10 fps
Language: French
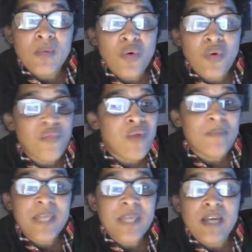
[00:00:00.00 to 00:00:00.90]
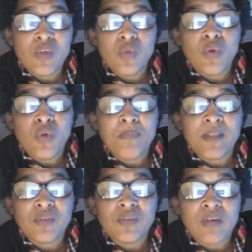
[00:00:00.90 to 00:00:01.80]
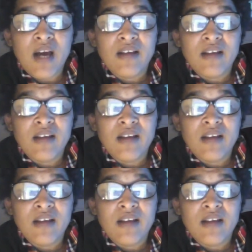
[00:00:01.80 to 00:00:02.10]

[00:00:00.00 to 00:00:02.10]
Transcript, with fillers: qu'on voit bien le nom Pandora.